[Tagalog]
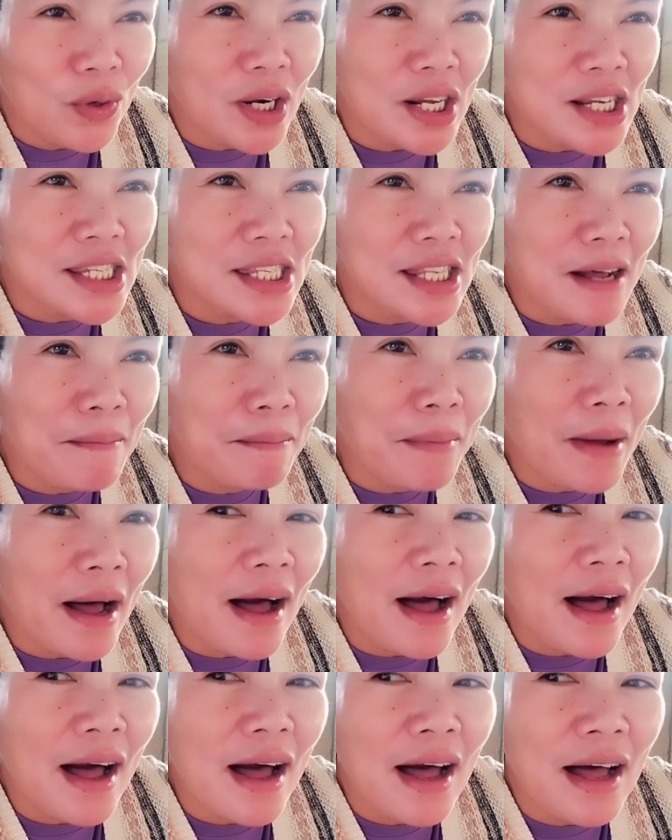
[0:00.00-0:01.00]
pag,
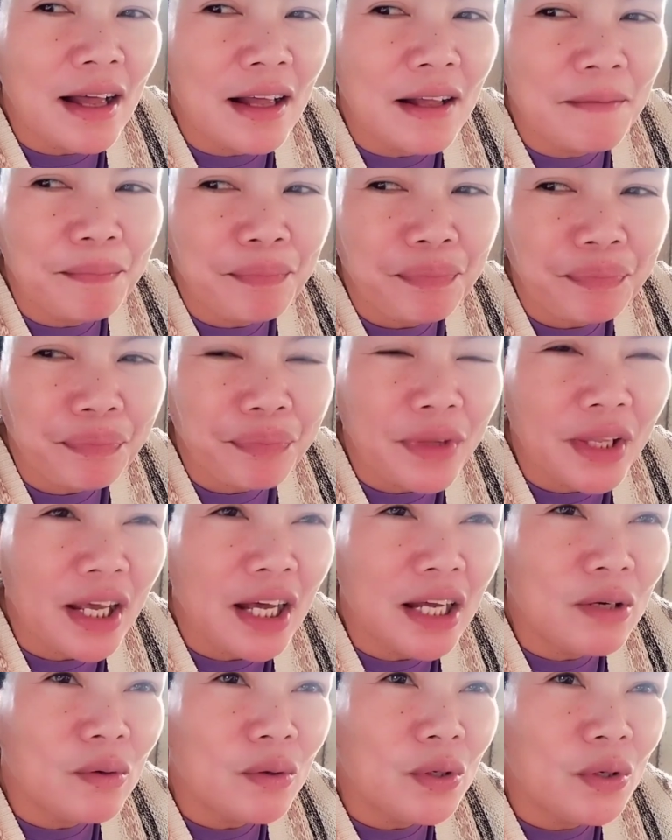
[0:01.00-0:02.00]
ano,
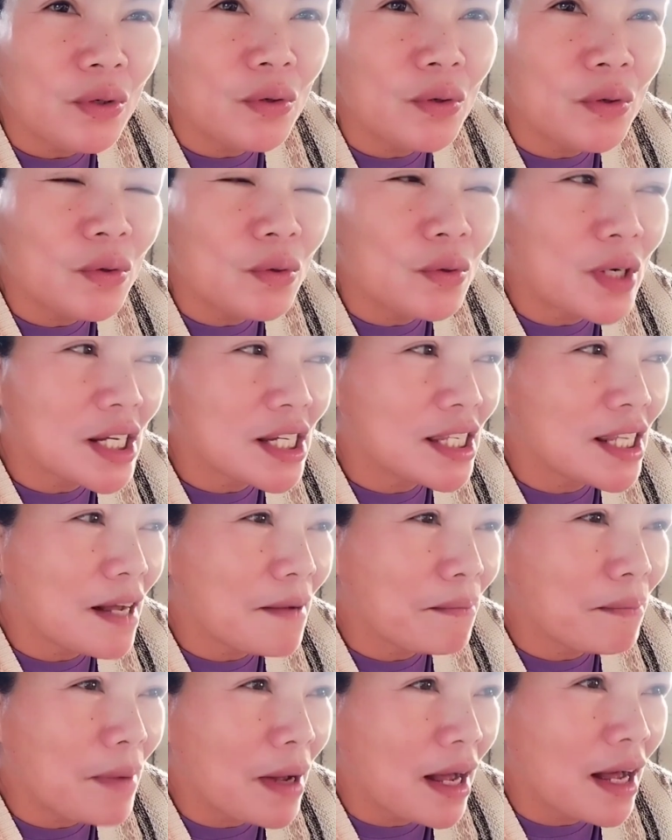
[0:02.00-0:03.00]
yung oras ng
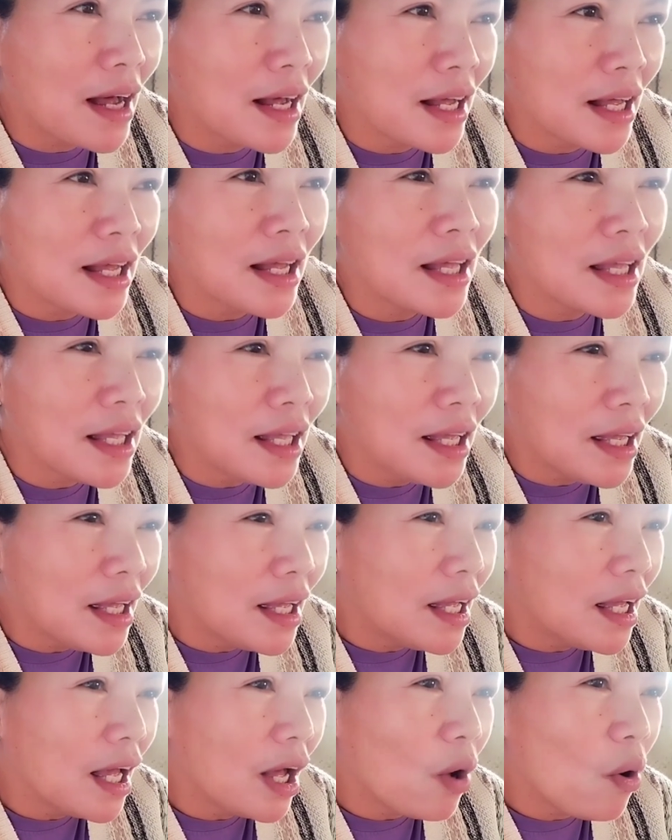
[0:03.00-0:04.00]
pag,
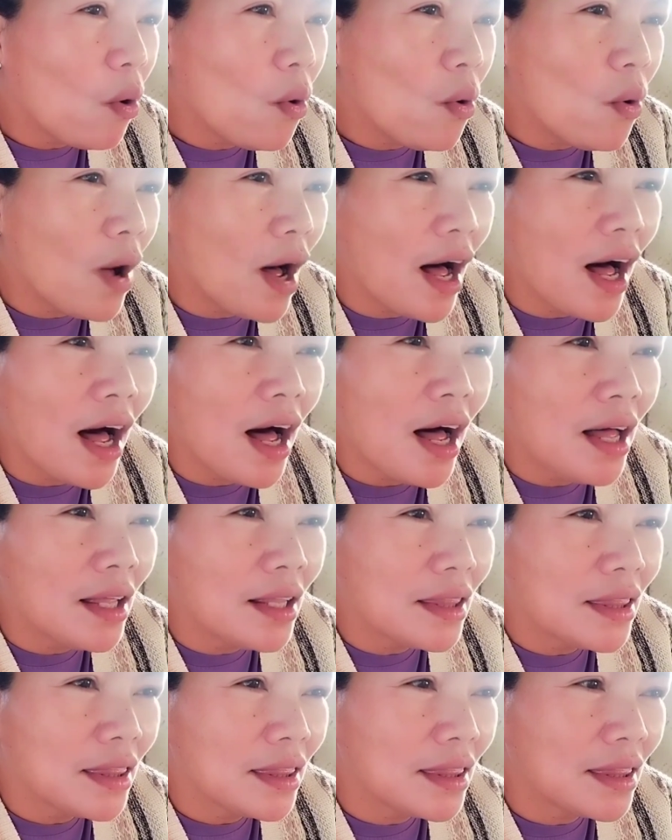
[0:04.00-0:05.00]
kuha,
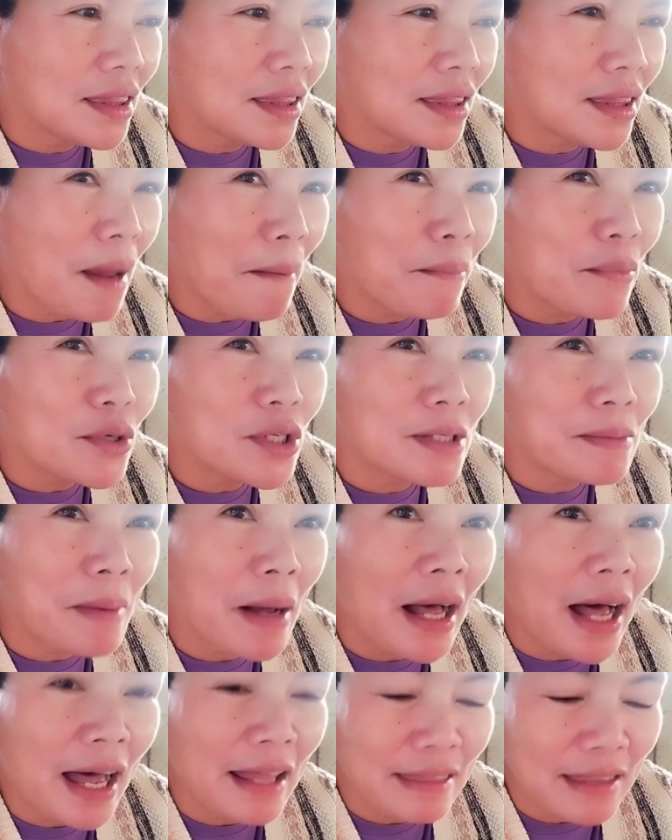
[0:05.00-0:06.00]
tapos
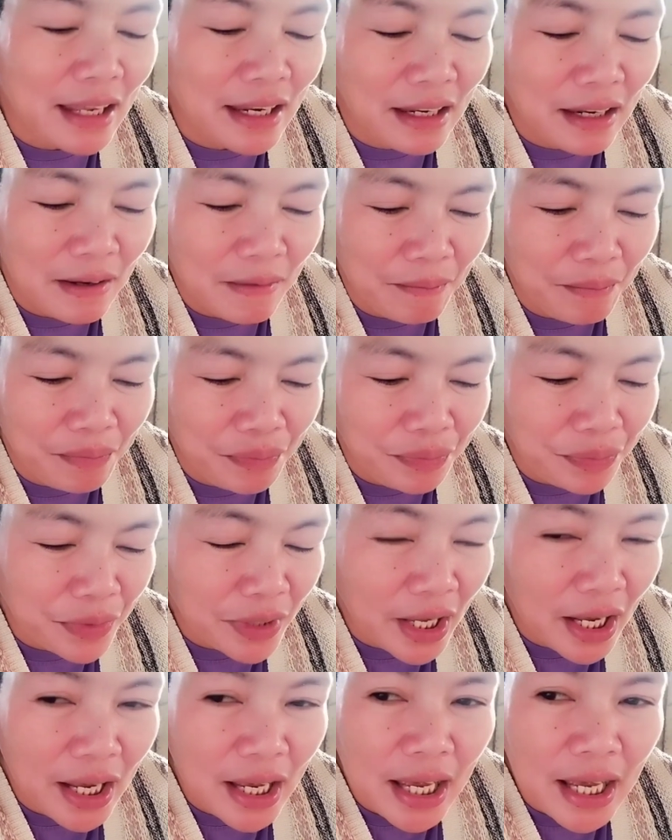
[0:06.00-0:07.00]
paghatid.
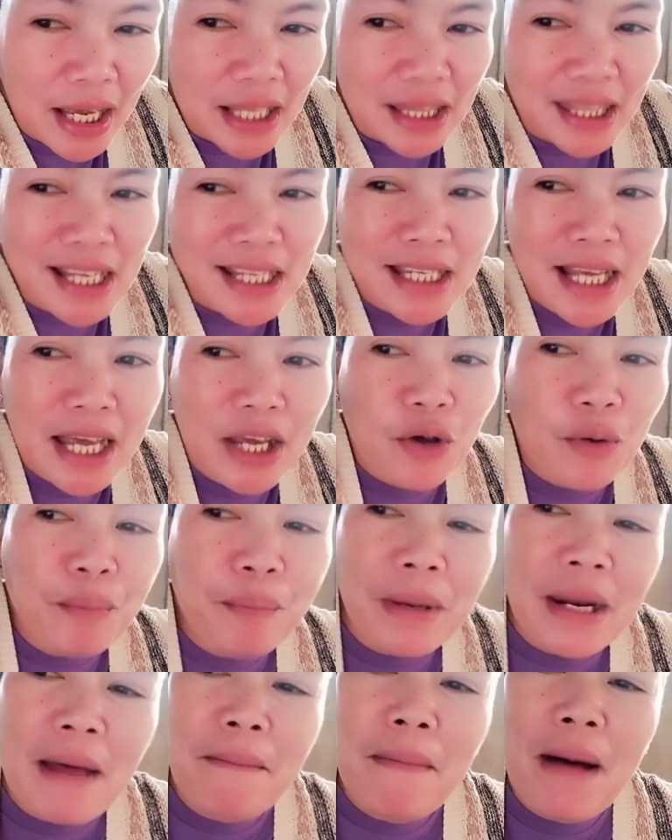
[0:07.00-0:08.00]
Tapos ngayon,
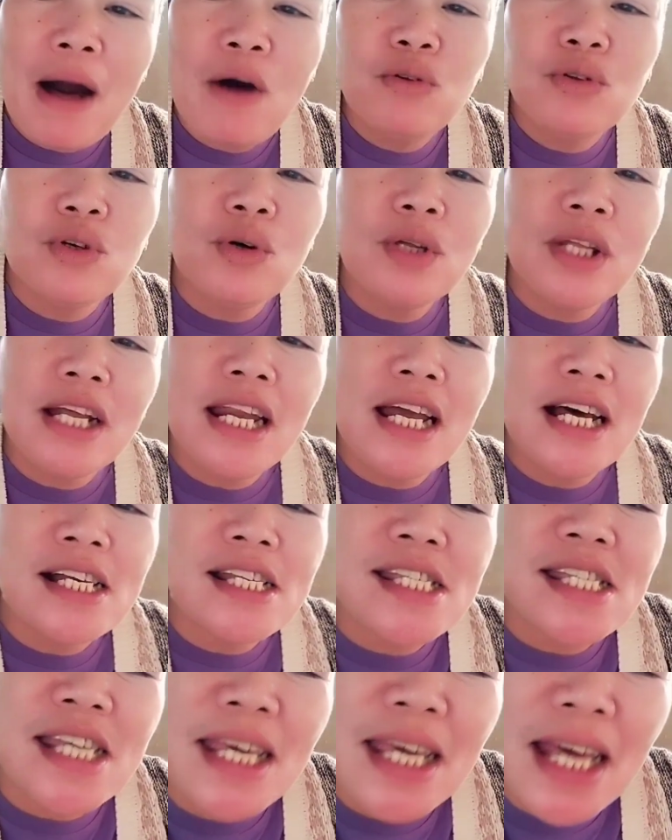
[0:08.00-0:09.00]
pinabaon ko na lang si,
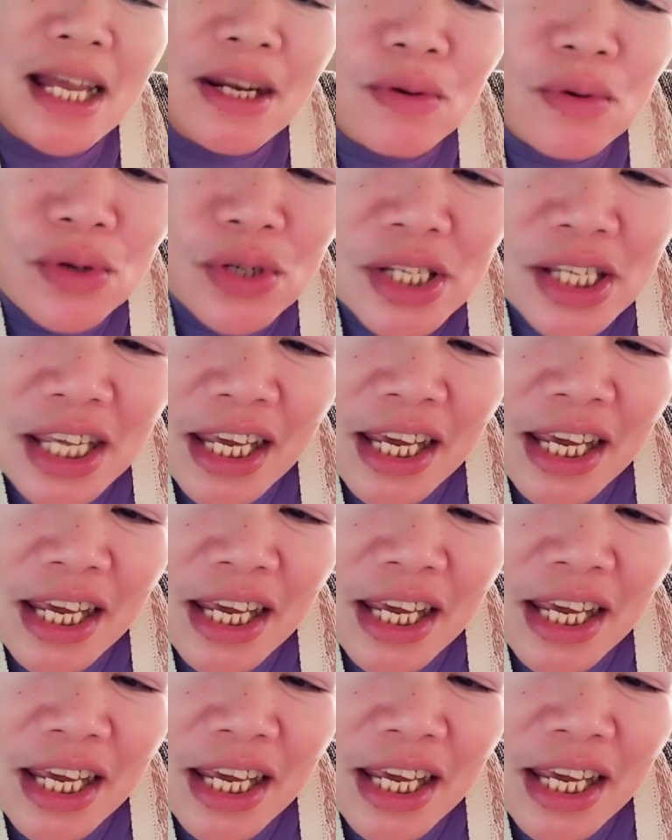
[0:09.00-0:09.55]
ano, si,